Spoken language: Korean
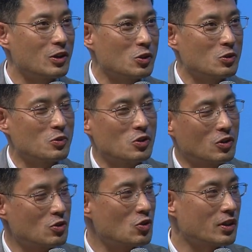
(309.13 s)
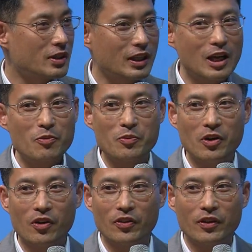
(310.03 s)
저도 뭐 이렇게 수학을 하다
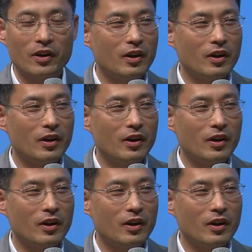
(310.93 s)
보면